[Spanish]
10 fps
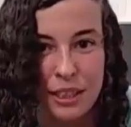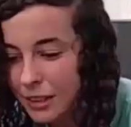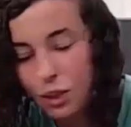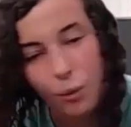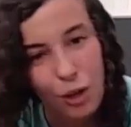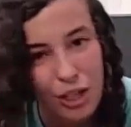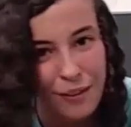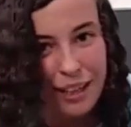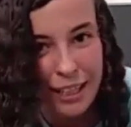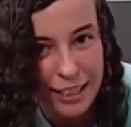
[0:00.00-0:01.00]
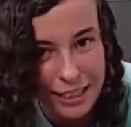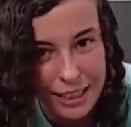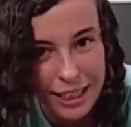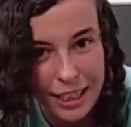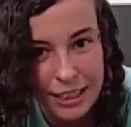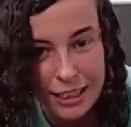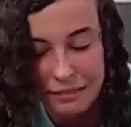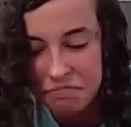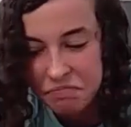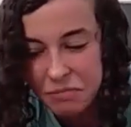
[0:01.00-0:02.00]
Yo veo el nivel que hay de chicas
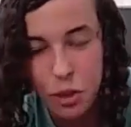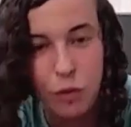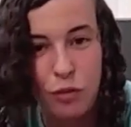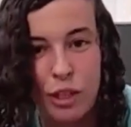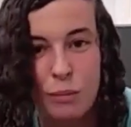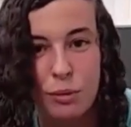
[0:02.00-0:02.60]
y yo flipo.